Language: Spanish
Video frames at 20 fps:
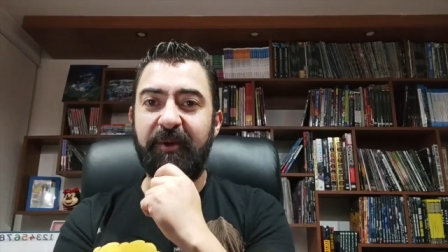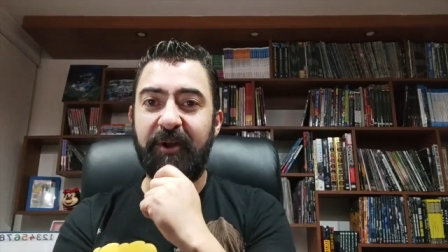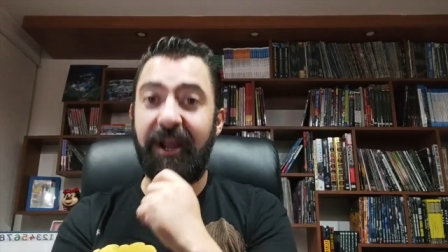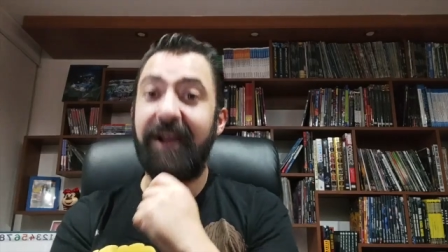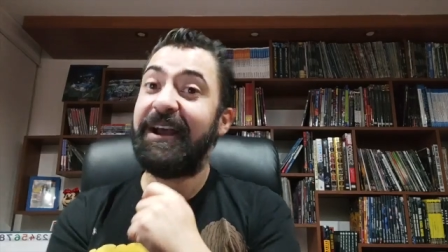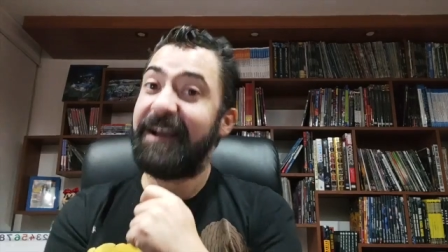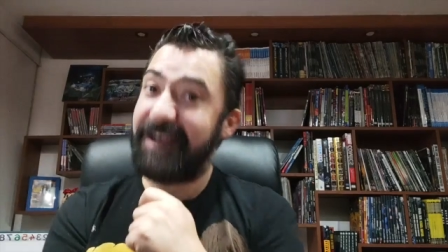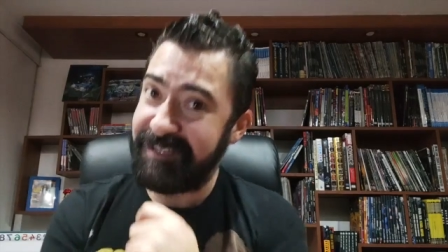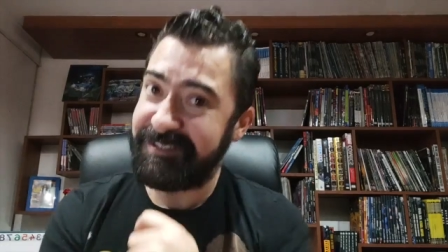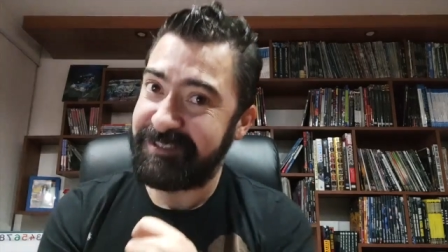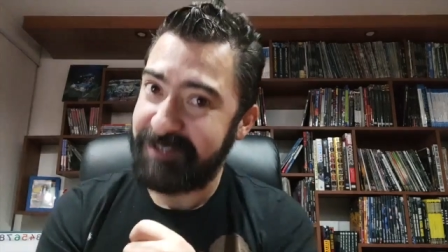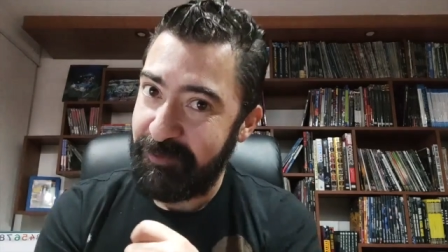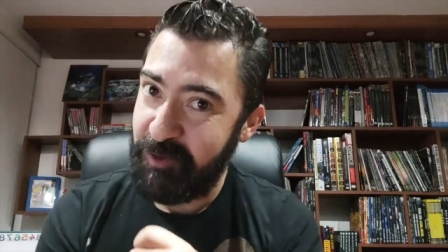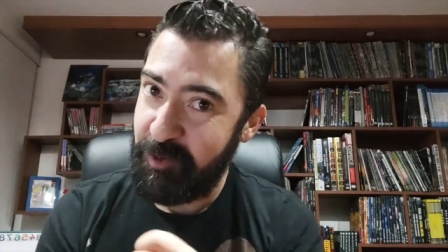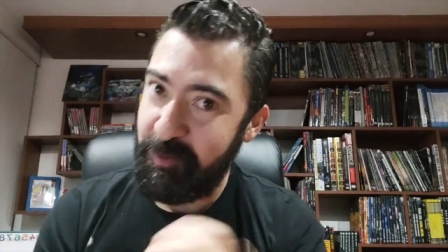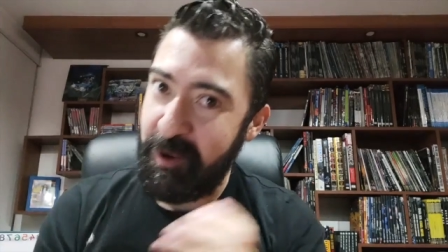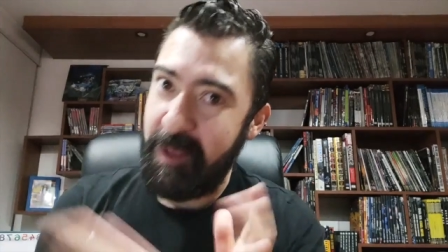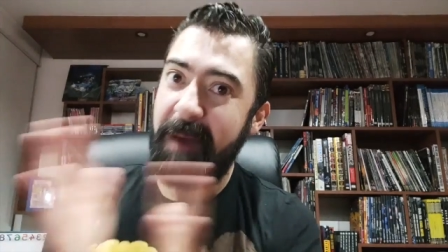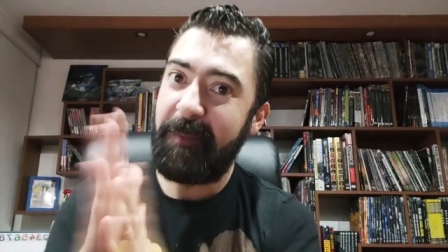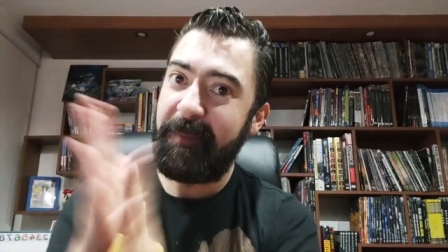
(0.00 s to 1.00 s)
Porque está
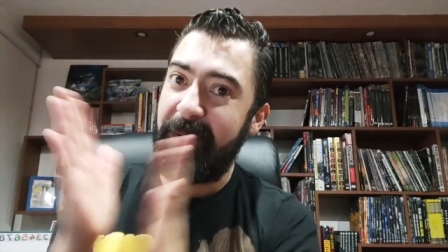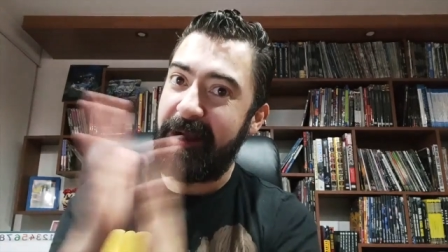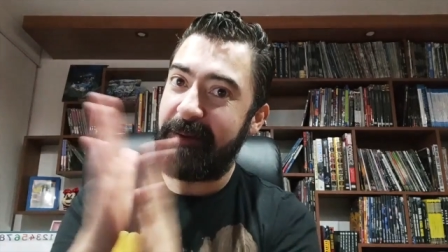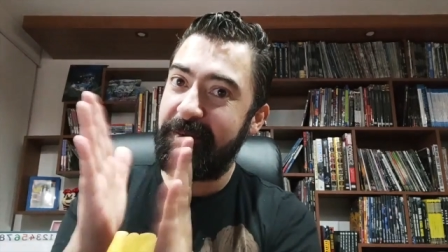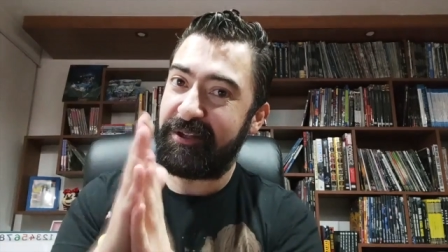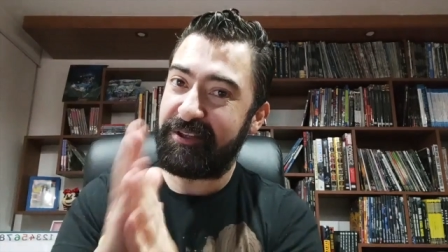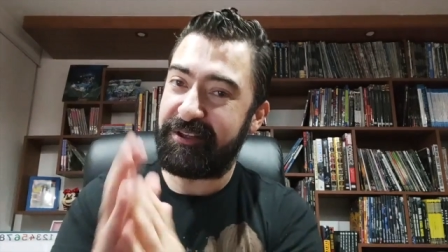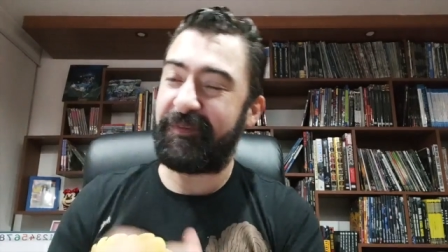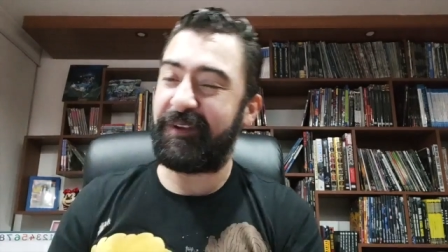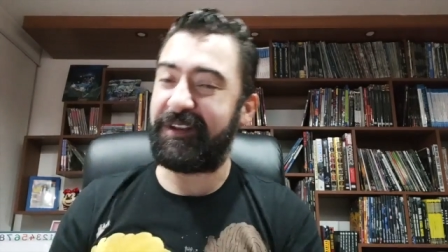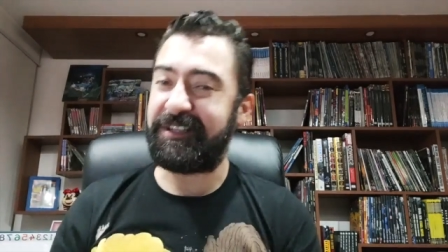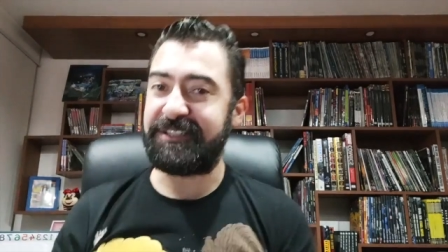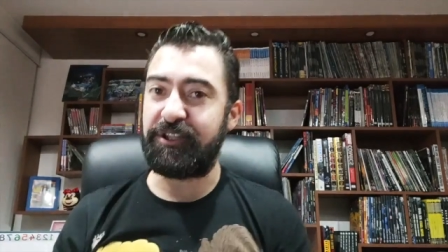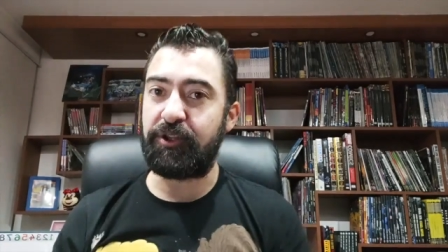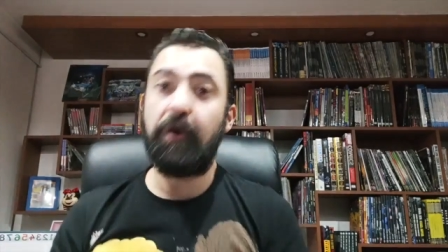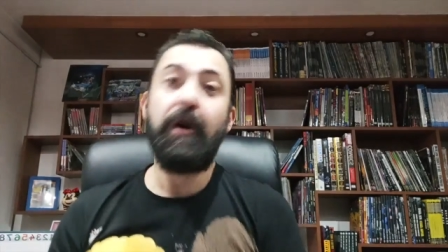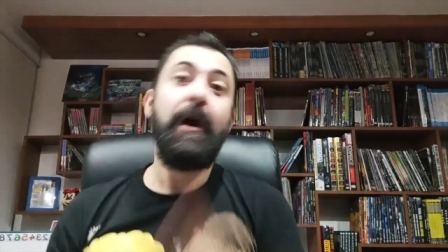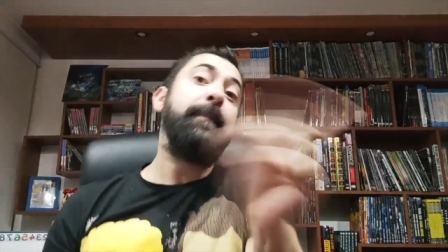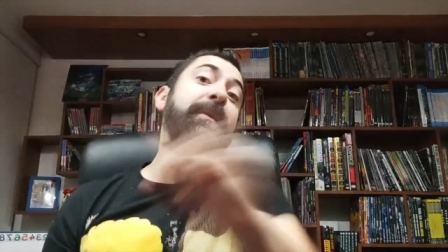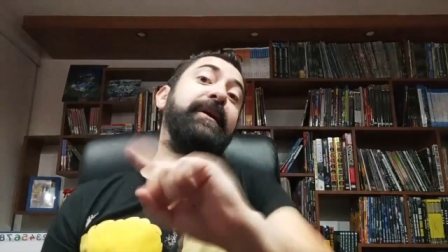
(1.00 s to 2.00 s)
muy buena, Paque, pero te felicito.